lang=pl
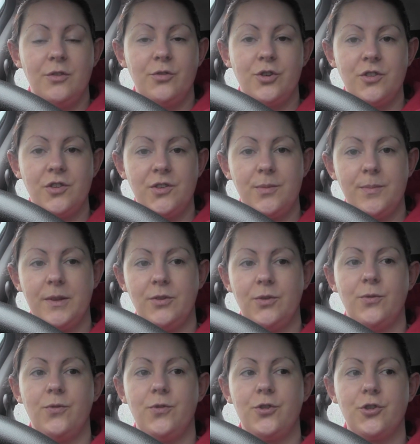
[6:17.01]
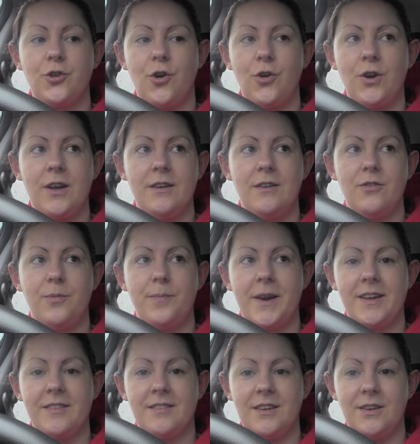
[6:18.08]
wszyscy będą w szkole i w
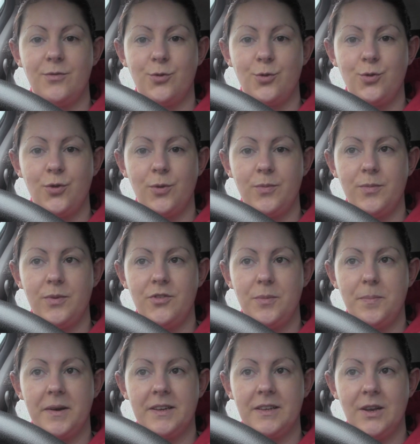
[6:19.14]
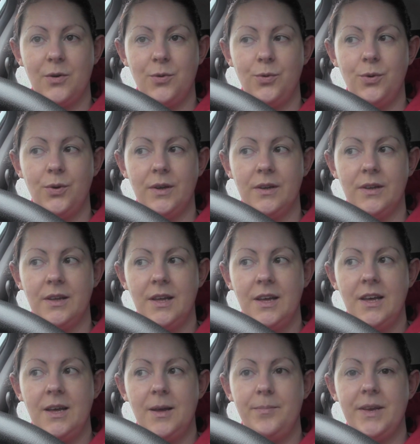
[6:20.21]
pracy i wrócą i będzie pachniało e,
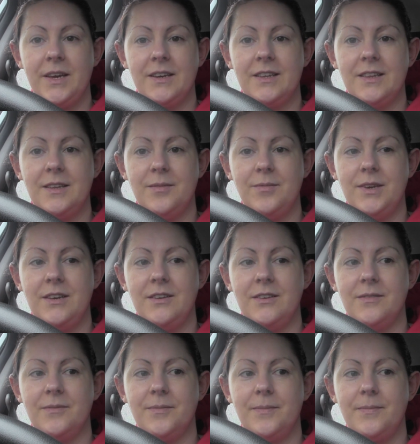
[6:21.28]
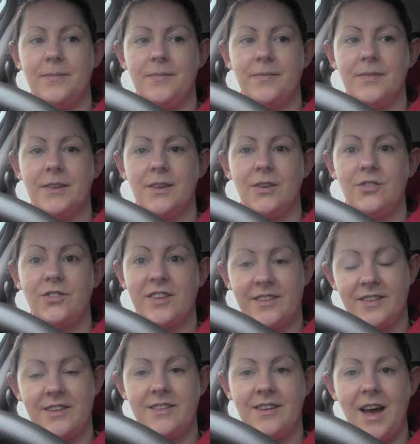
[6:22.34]
pięknymi
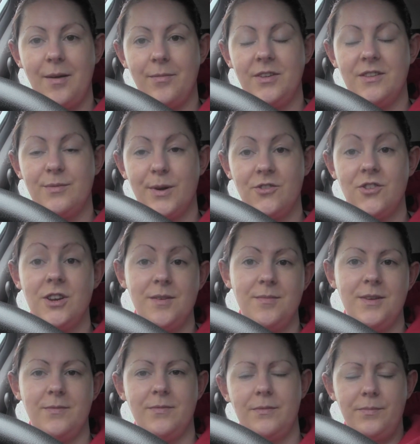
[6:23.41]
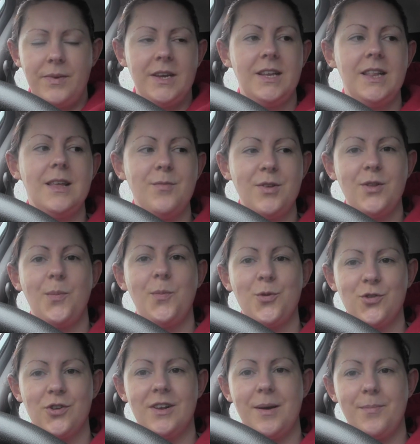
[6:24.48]
ciasteczkami smacznymi. No, pięknymi to
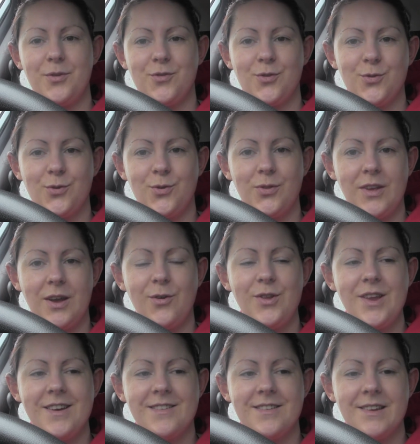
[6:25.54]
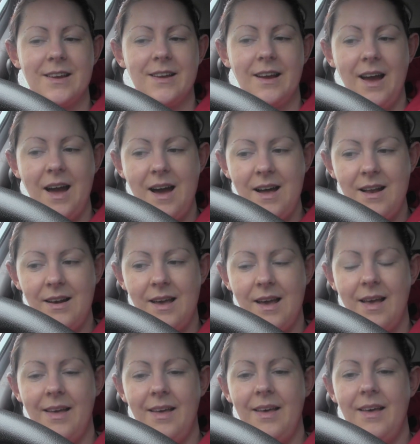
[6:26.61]
może na początku niekoniecznie,
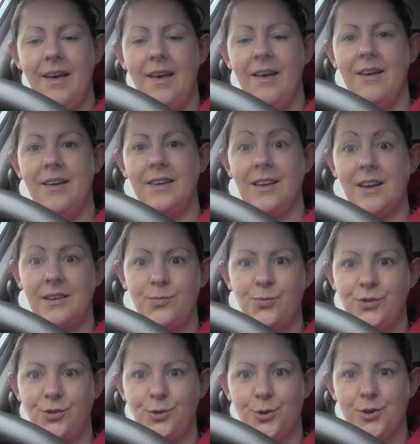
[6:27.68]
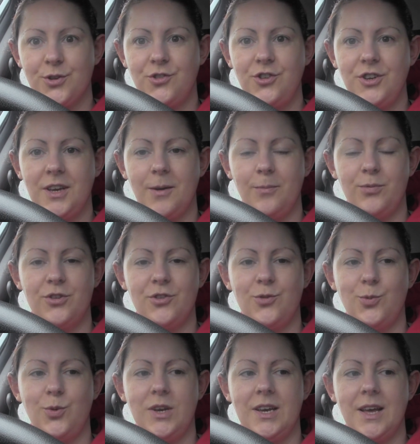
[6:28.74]
ale e, jakimś torcikiem
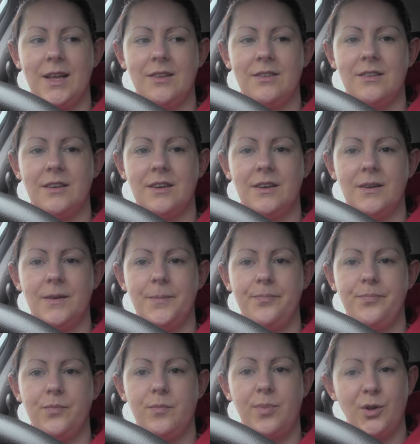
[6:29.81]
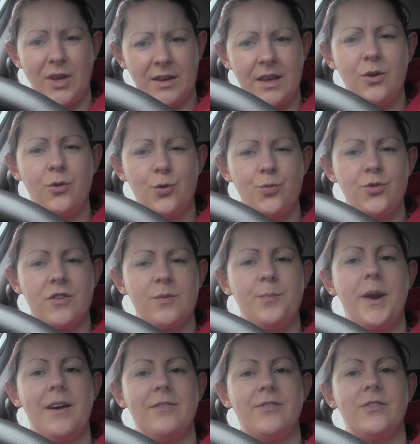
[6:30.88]
przez weekend, e, bo takie grubsze
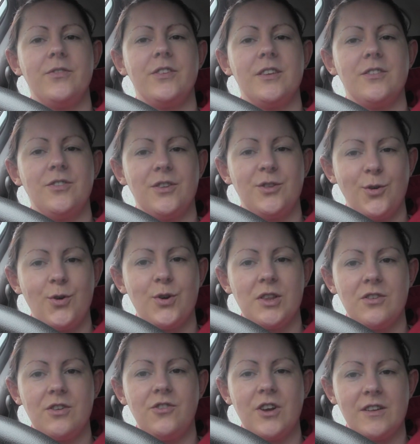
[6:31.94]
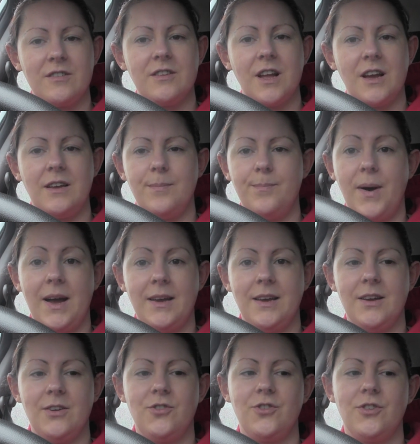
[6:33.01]
sprawy w sensie torty, ciasta i
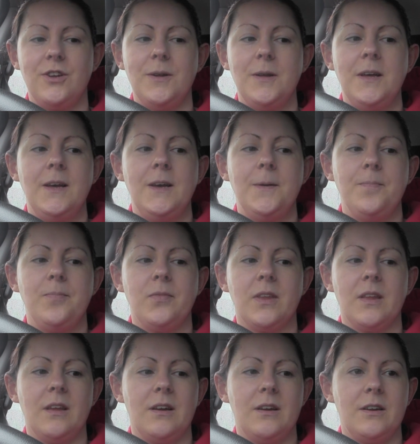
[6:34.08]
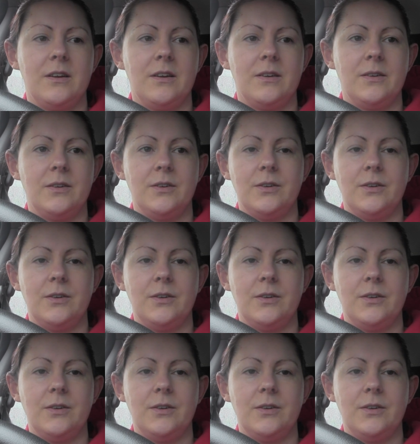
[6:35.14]
paje, czy mm,